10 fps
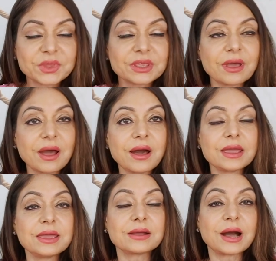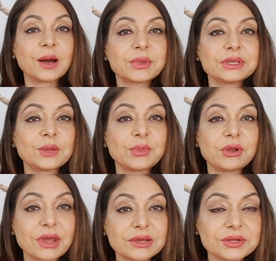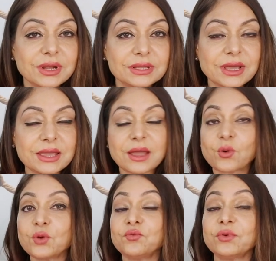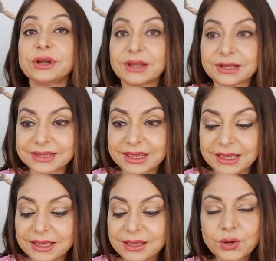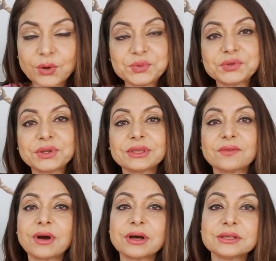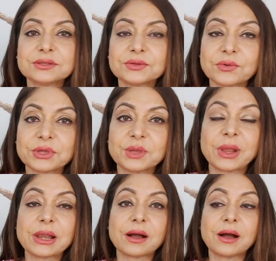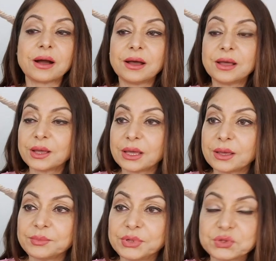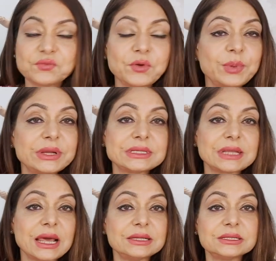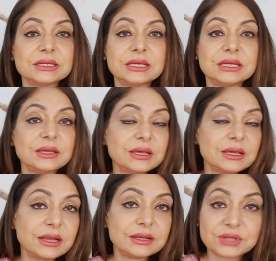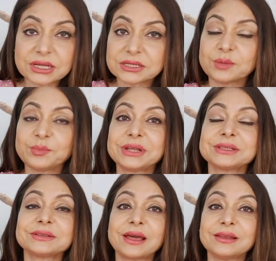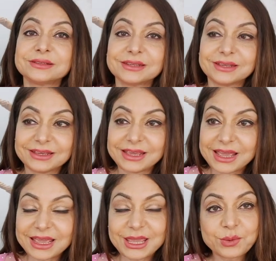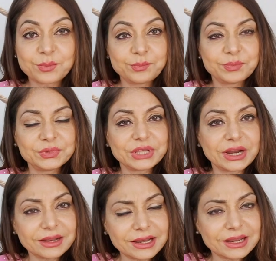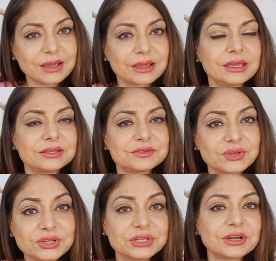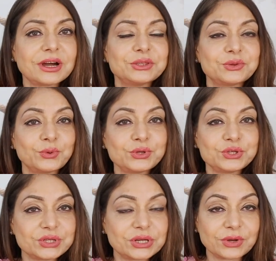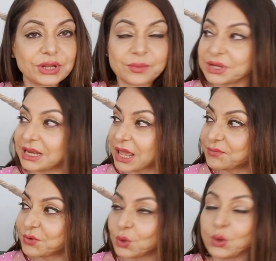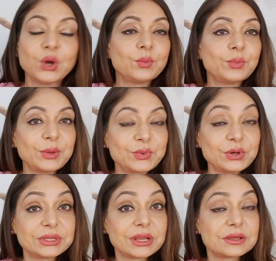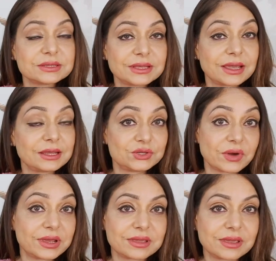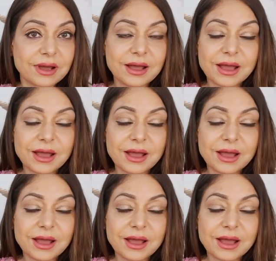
क्या एक आपके जहन में रिएक्शन आता है या कोई वर्ड आता है खूबसूरत आवाज़ सुरों की मलका ब्यूटीफुल पर्सनालिटी एक डैशिंग पर्सनालिटी एक धड़ल्ले की सच्ची खातून जिन्होंने अपनी लाइफ को भरपूर तरीके से इंजॉय किया